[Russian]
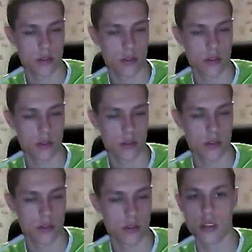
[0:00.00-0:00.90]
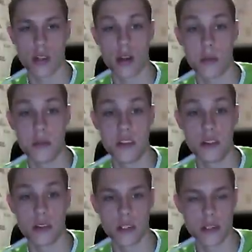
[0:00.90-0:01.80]
Кошка не хочет, она
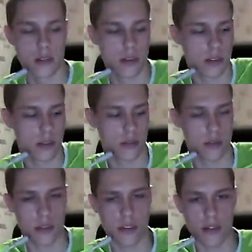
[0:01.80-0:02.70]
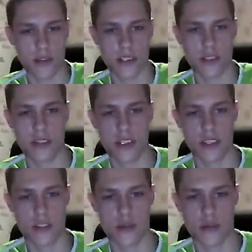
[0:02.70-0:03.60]
обиделась. Ну, давай, выйди,
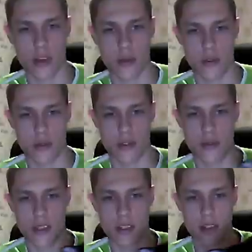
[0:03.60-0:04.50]
выйди еще в камеру, да выйди.